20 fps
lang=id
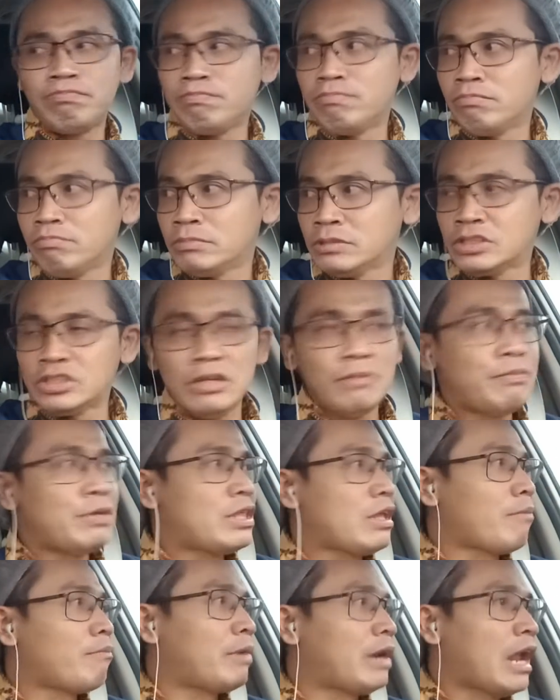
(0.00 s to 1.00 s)
mesti
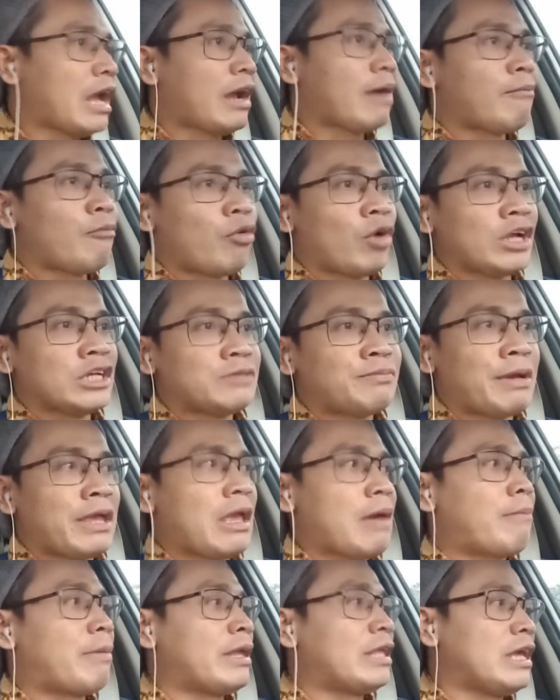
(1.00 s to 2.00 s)
bisa menangkap orang
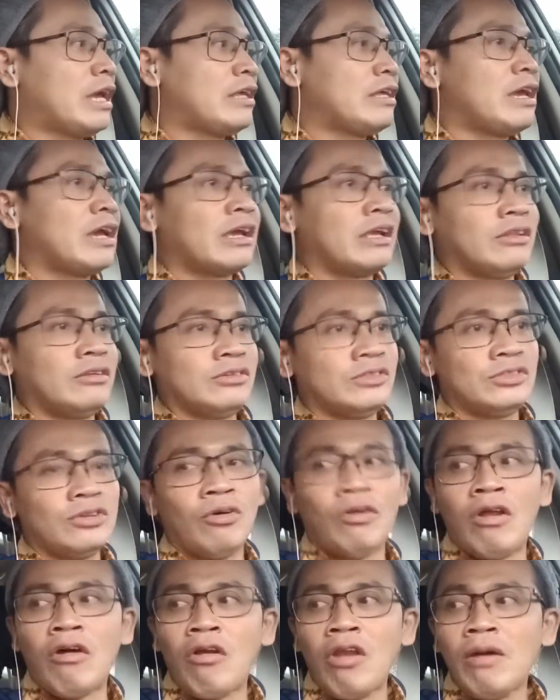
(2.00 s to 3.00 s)
sebanyak-banyaknya gitu.
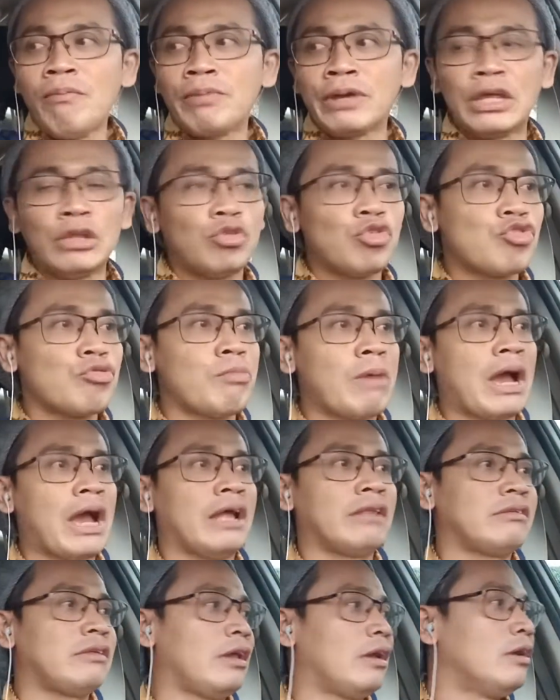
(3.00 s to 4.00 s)
Seolah-olah begitu
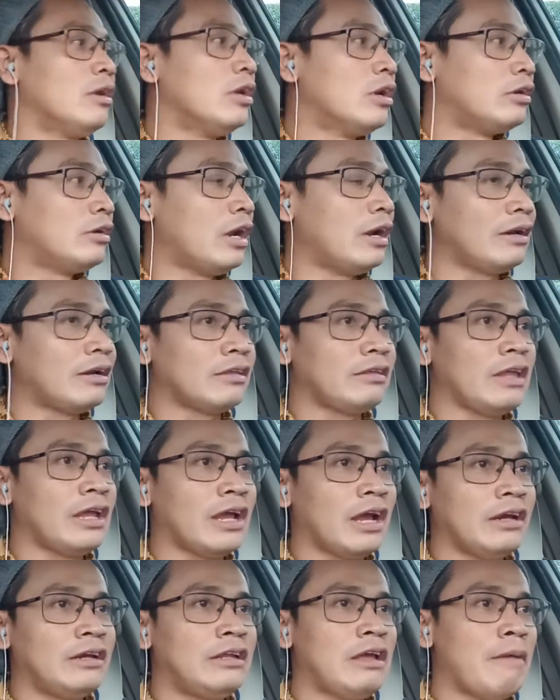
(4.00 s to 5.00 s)
semangatnya. Dan
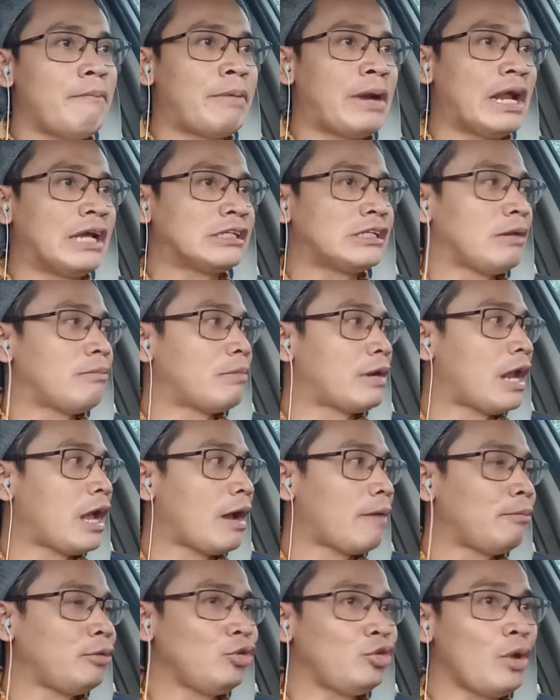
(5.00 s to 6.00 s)
ketika dia berhasil
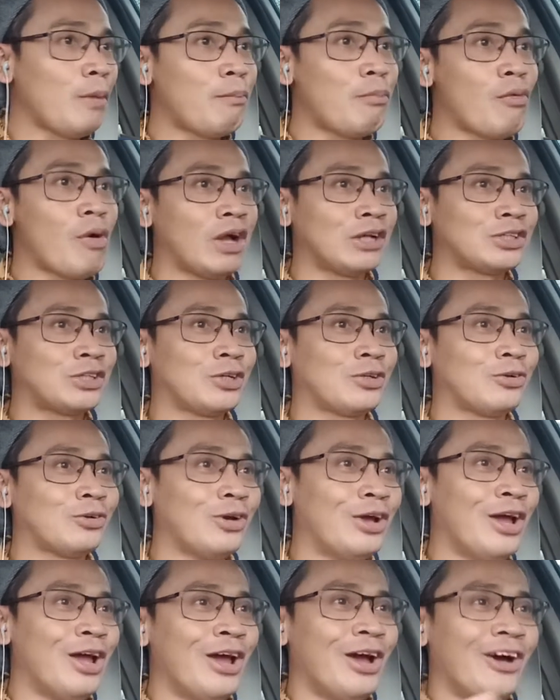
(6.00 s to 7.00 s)
menangkap itu dia puas gitu.
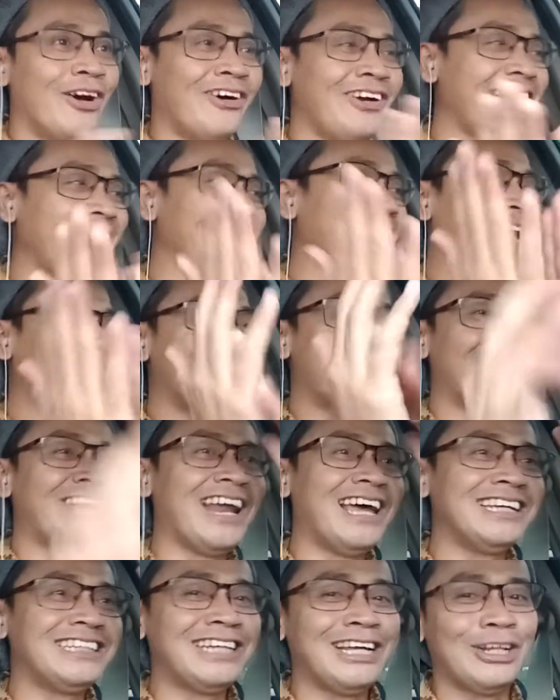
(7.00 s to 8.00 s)
Ore
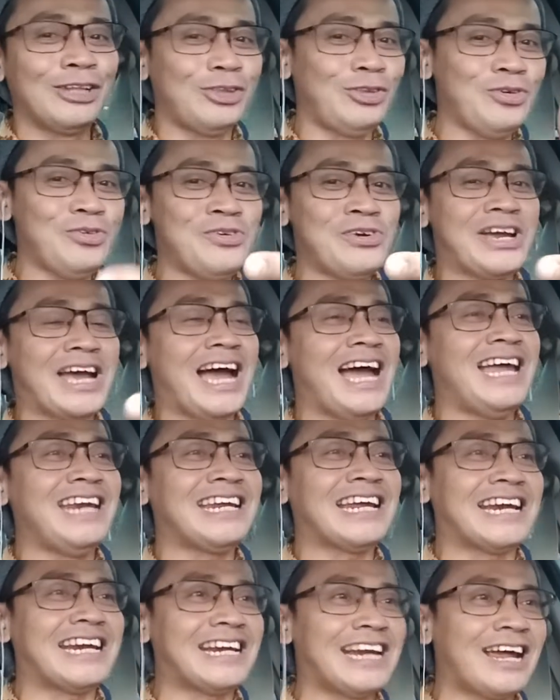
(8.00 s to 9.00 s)
berhasil tuh kan
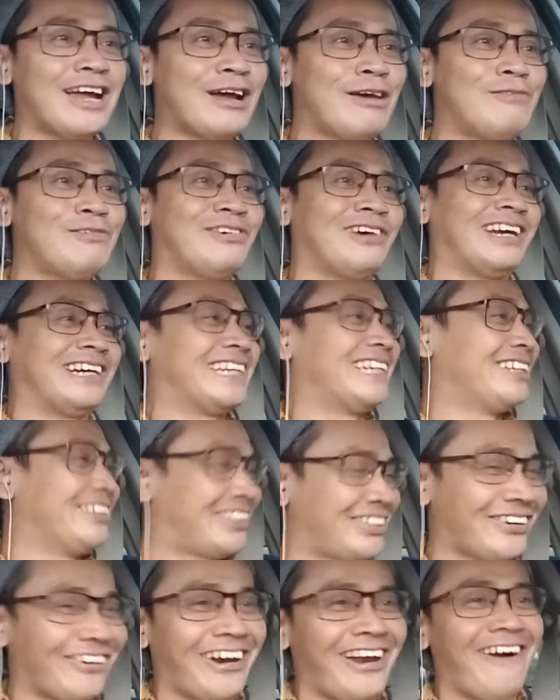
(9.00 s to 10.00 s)
kena kamu gitu
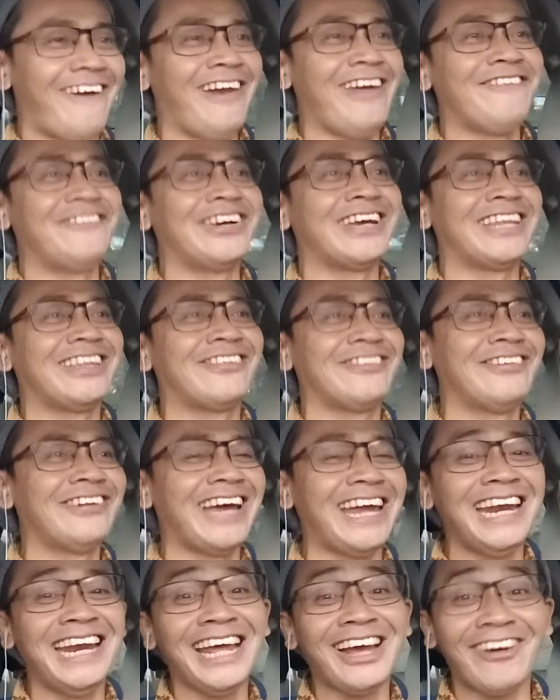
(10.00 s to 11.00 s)
seolah-olah begitu
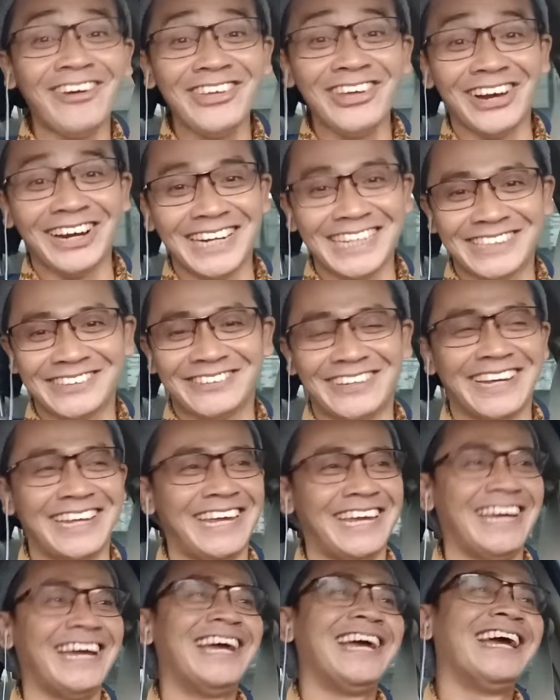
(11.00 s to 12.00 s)
kan ini konyol nih
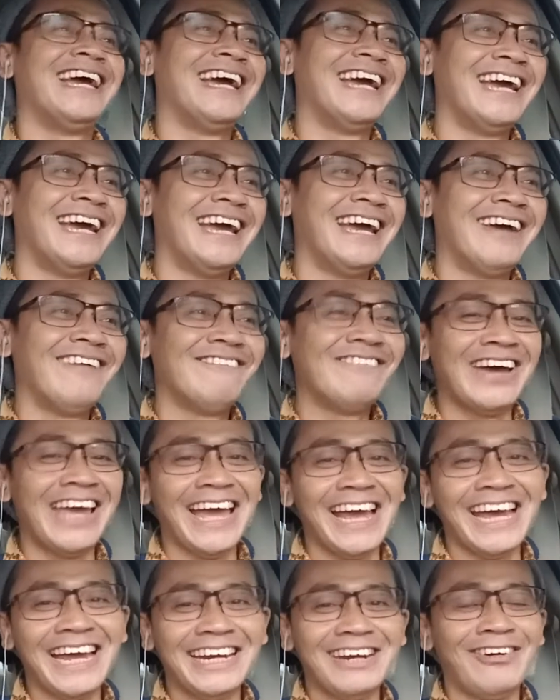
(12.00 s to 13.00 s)
sebenarnya
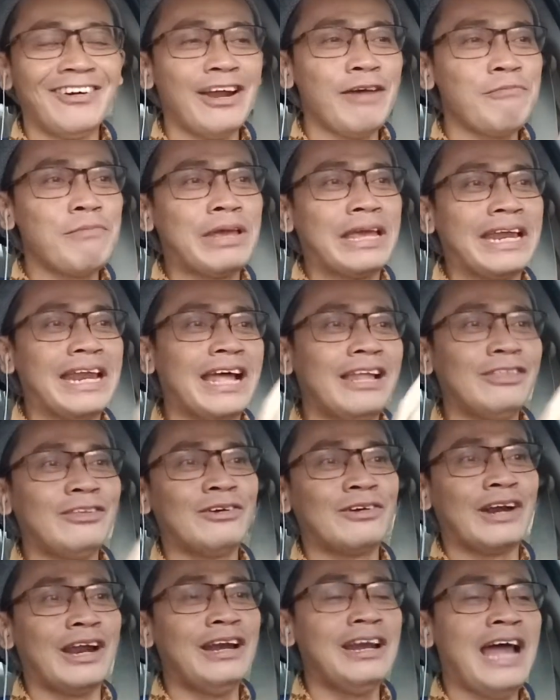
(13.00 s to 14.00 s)
bayangkan orang bikin
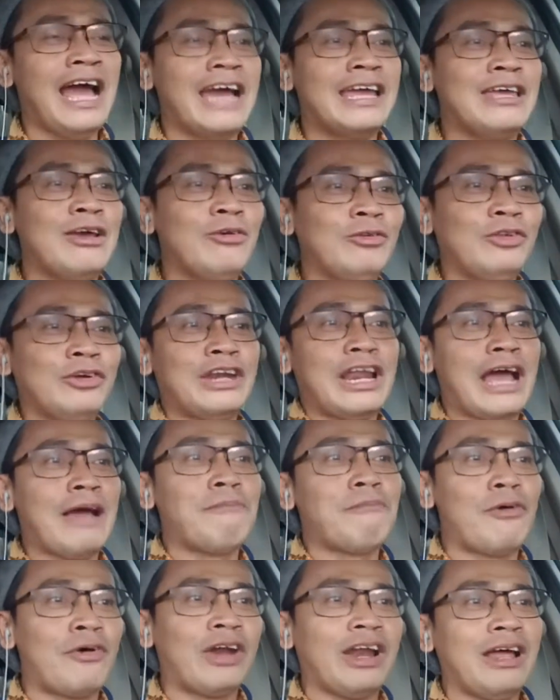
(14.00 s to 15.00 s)
aturan hanya untuk
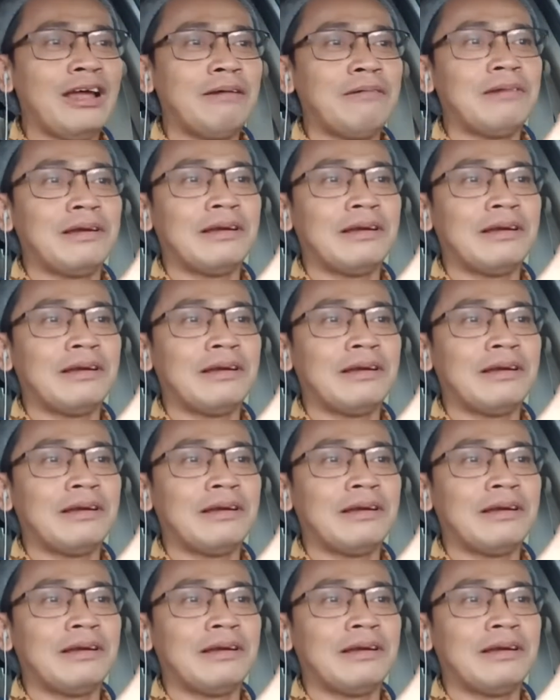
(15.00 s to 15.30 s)
nangkap orang